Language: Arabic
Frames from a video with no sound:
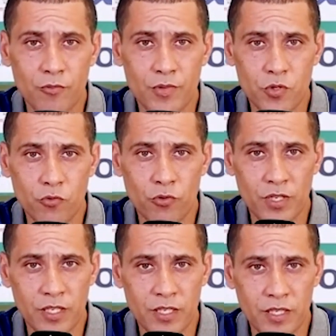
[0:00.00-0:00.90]

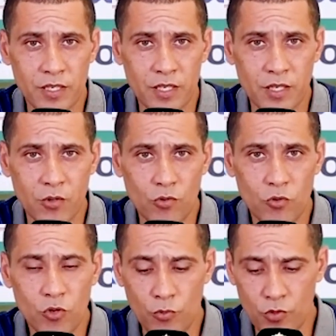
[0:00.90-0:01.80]
ومسؤوليه
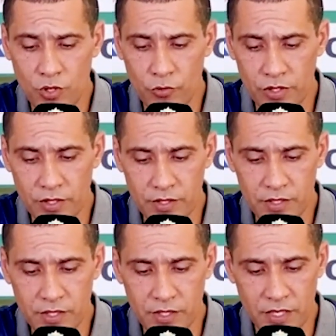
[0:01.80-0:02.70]
وكل
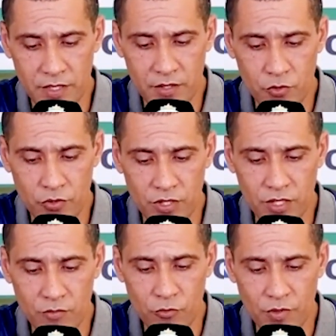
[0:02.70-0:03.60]
مكوناته يعني
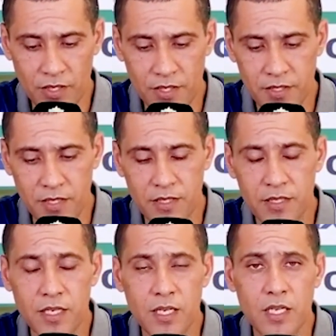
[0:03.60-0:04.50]
ندين ممارسات